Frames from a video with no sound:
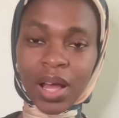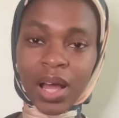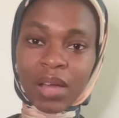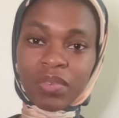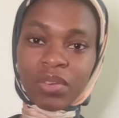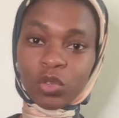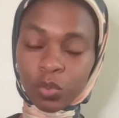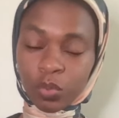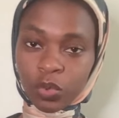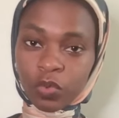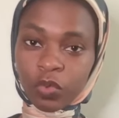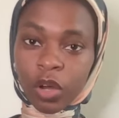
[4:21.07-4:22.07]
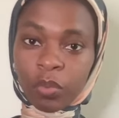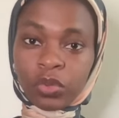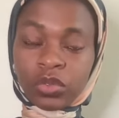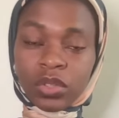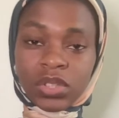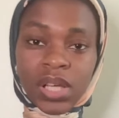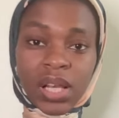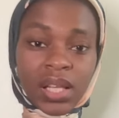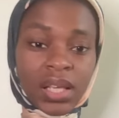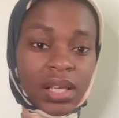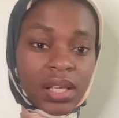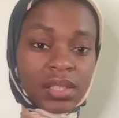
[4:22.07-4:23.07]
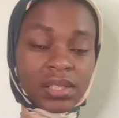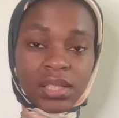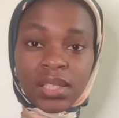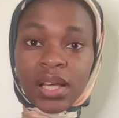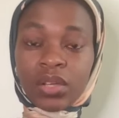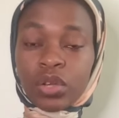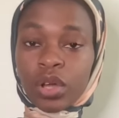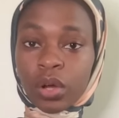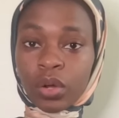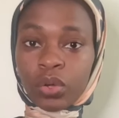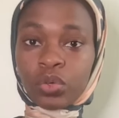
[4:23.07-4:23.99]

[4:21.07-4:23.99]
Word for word: avec le plus fort potentiel et c'est d'ailleurs euh,